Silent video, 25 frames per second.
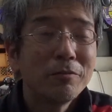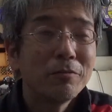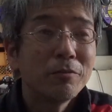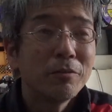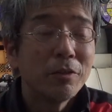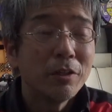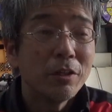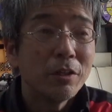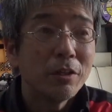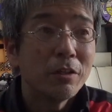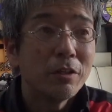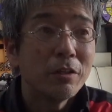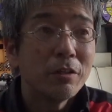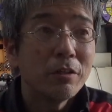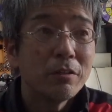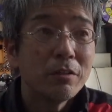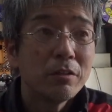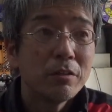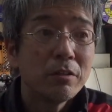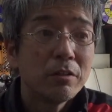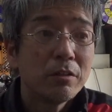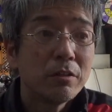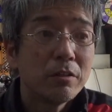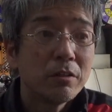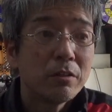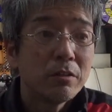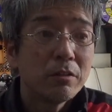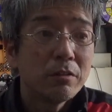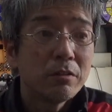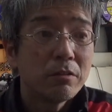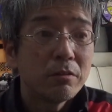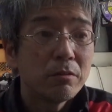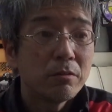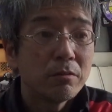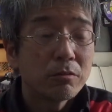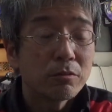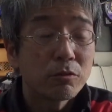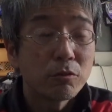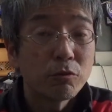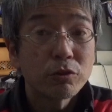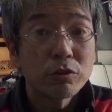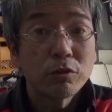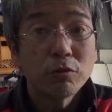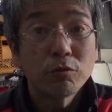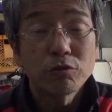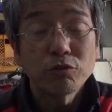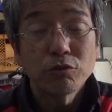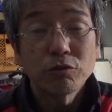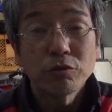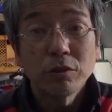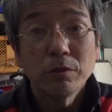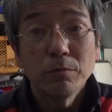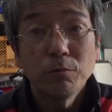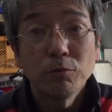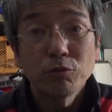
ね、で業者オークションでは